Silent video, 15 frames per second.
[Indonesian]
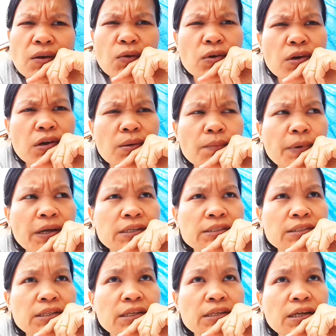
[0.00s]
orang
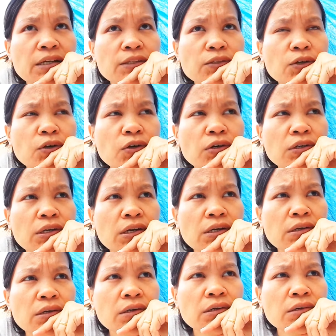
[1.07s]
Palestina atau
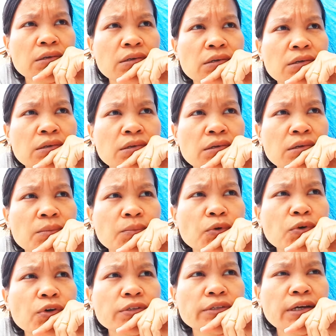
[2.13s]
orang
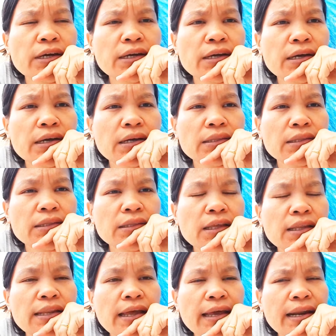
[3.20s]
pokoknya di
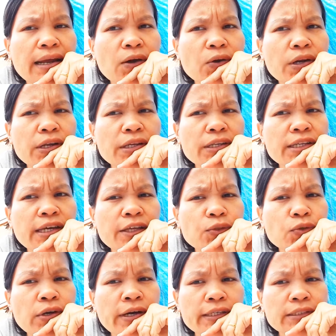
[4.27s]
daerah orang India
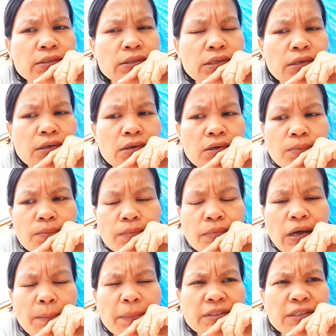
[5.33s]
itu guys
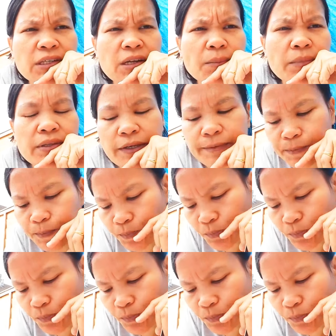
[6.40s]
apa sih namanya